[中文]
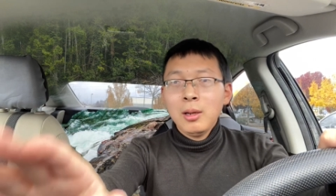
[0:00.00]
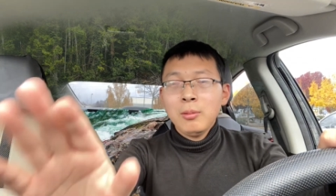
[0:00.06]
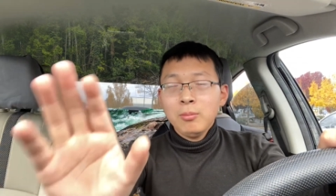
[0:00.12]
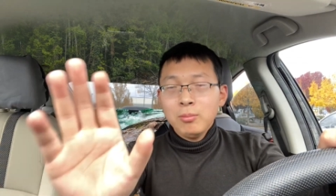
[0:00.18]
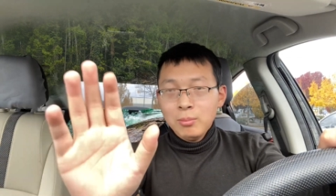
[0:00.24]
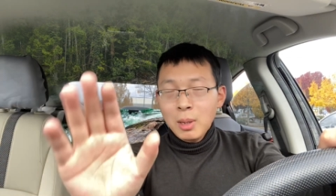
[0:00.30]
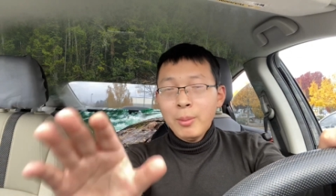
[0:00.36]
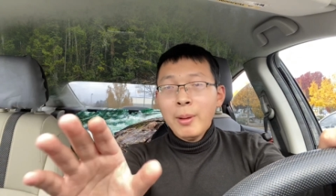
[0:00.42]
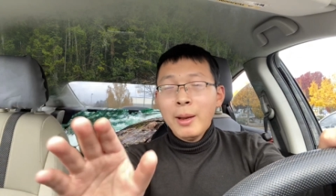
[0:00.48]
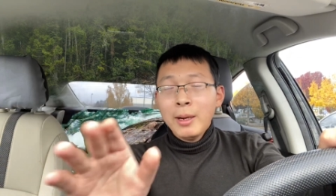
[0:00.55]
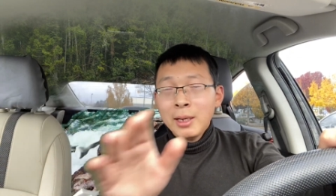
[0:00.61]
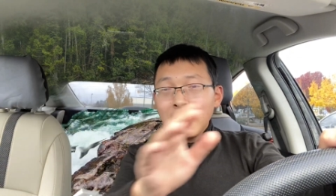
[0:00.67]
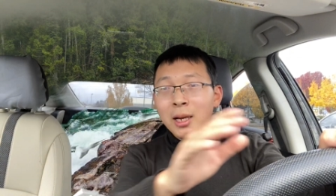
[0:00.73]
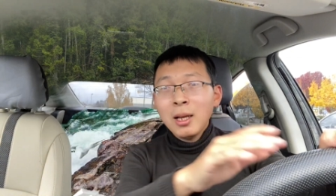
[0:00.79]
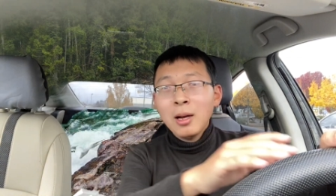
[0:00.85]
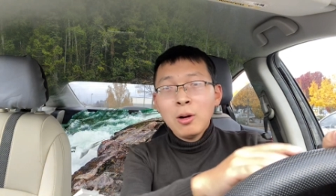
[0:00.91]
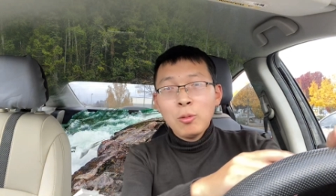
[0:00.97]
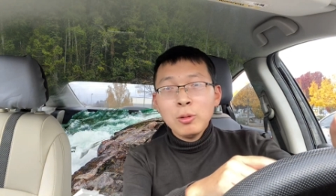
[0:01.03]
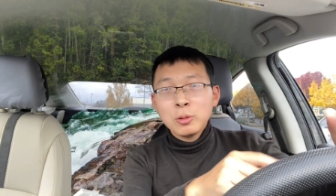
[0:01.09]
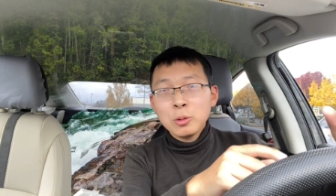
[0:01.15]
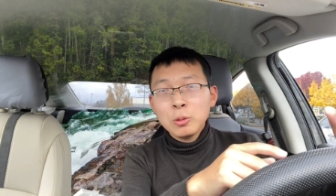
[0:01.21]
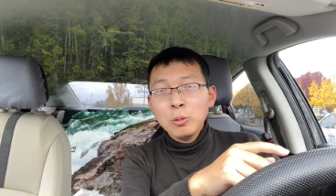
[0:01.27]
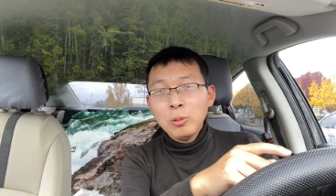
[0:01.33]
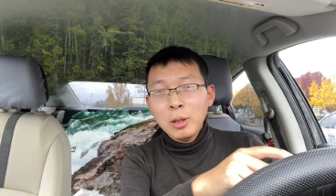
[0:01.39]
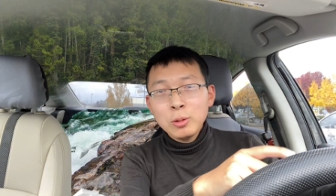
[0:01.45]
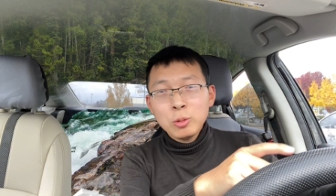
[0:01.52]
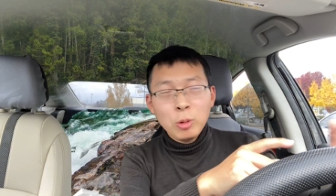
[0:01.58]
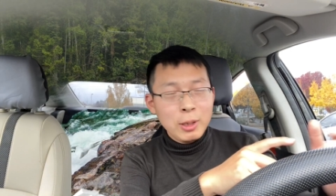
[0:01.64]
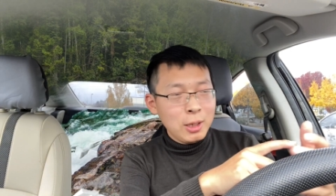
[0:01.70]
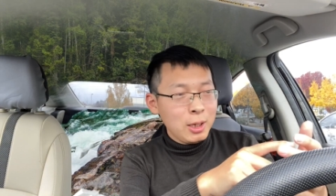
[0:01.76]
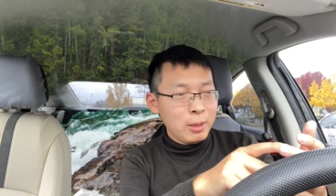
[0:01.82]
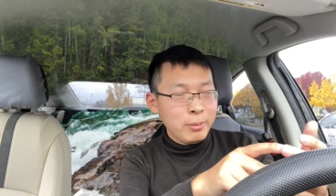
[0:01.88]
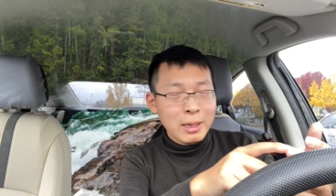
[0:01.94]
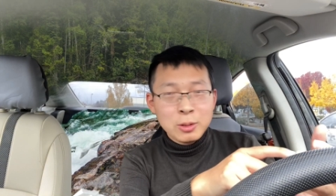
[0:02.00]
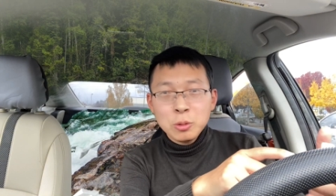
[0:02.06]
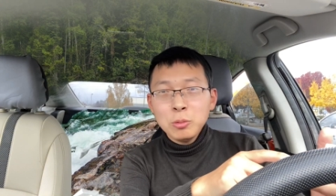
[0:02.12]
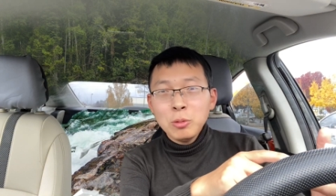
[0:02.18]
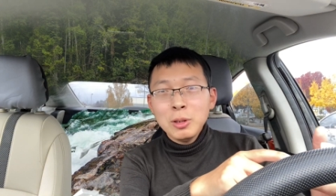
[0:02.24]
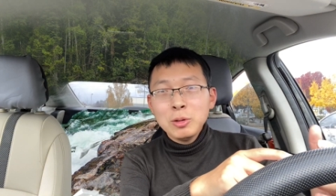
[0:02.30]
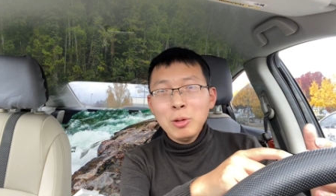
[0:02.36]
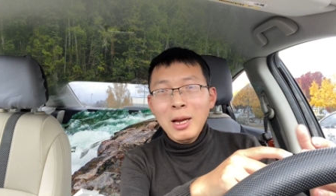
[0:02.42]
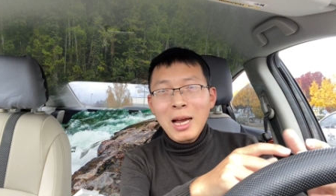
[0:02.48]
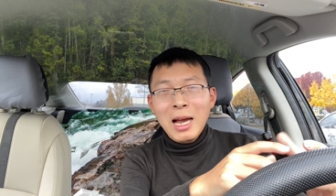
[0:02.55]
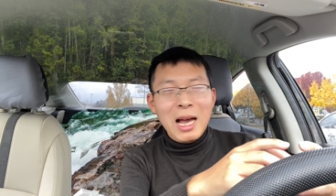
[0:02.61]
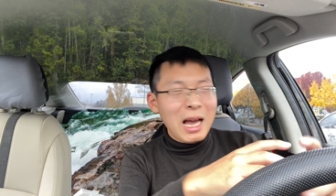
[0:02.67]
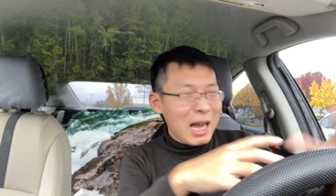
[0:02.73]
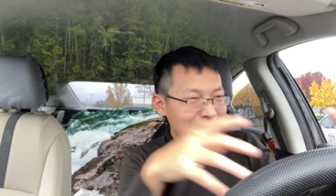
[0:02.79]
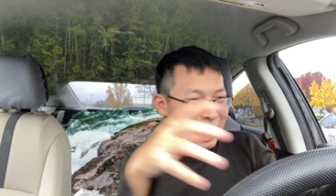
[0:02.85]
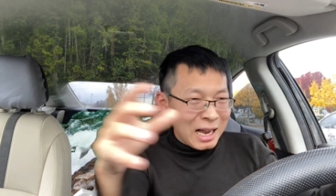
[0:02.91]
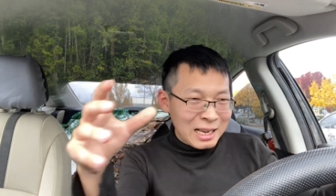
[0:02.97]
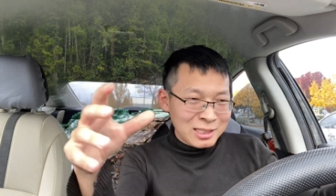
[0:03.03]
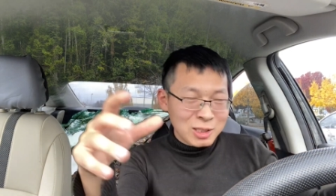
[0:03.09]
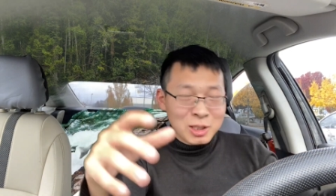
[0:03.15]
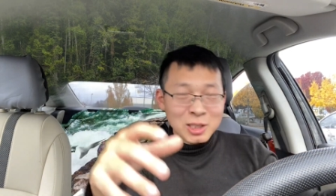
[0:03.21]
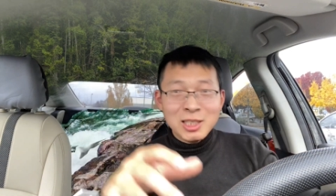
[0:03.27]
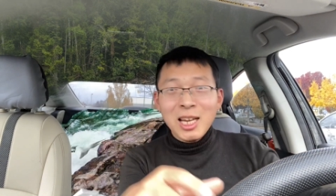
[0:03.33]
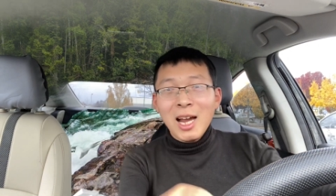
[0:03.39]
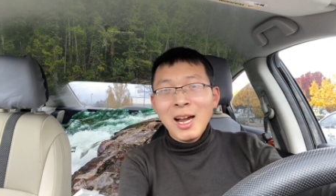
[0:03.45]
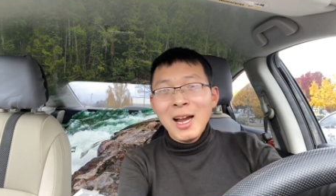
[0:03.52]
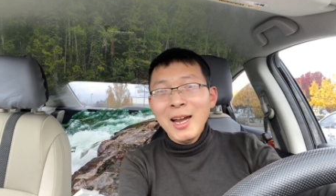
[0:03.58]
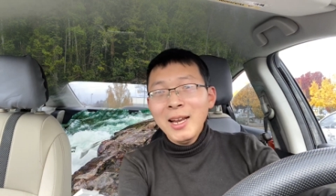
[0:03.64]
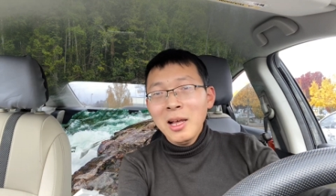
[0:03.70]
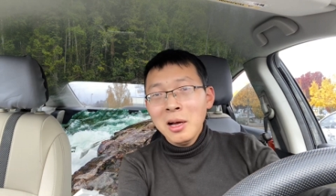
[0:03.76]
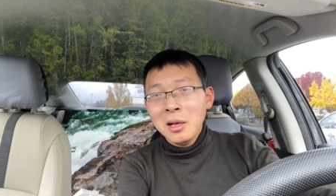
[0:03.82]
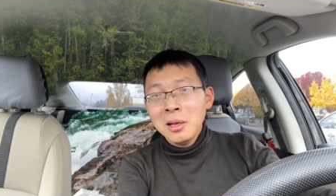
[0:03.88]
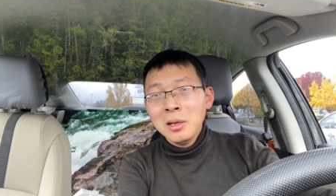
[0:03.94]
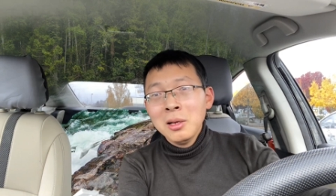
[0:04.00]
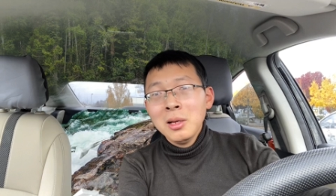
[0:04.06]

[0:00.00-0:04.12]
拜拜！你看那和中文推特里面中文圈啊炸开了，